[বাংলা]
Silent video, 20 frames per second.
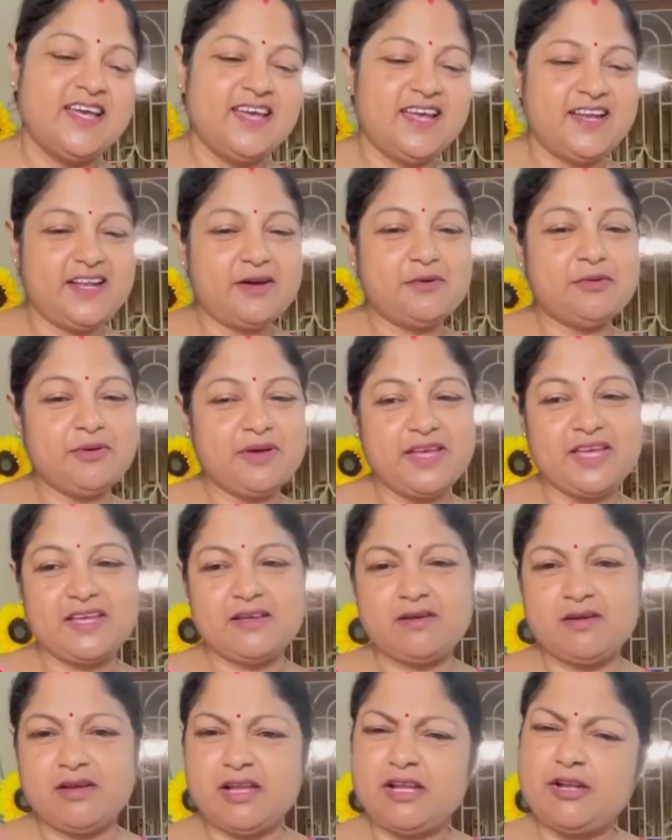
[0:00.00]
এটা হয়ে
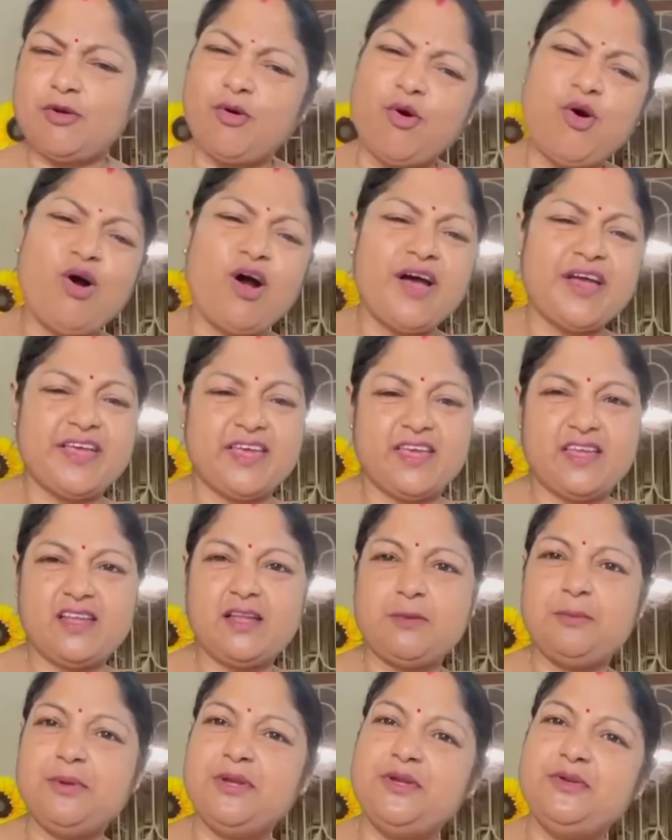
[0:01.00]
এটা হয় এটা
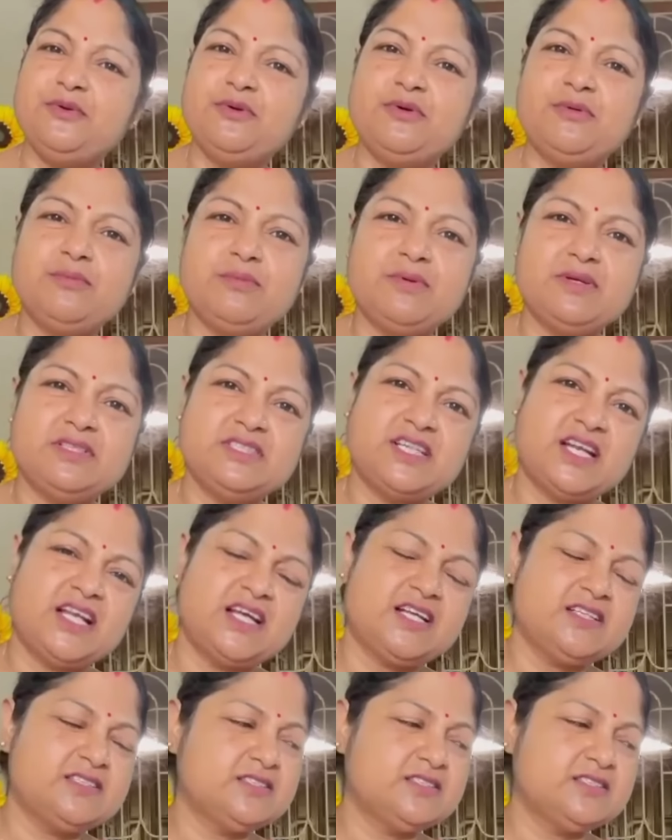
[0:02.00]
ভিডিও যারা